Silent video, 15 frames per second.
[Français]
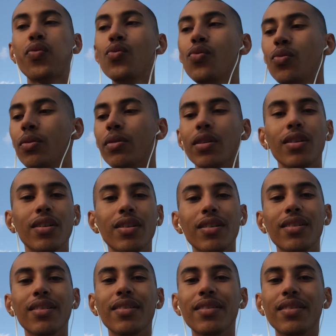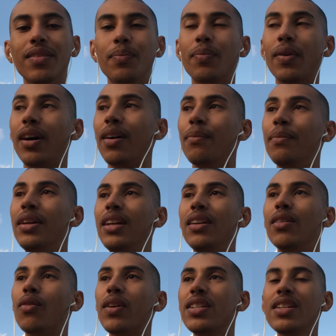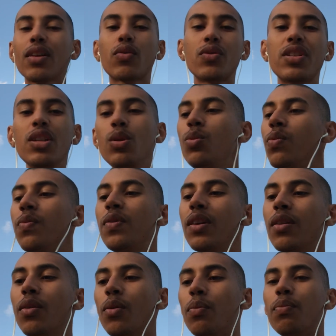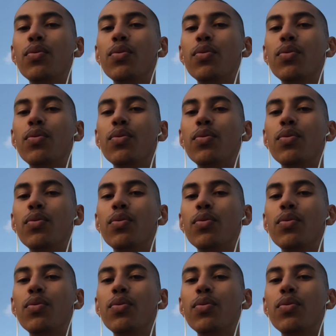fout, euh, c'est pas... mais on va dire que si tu fais euh,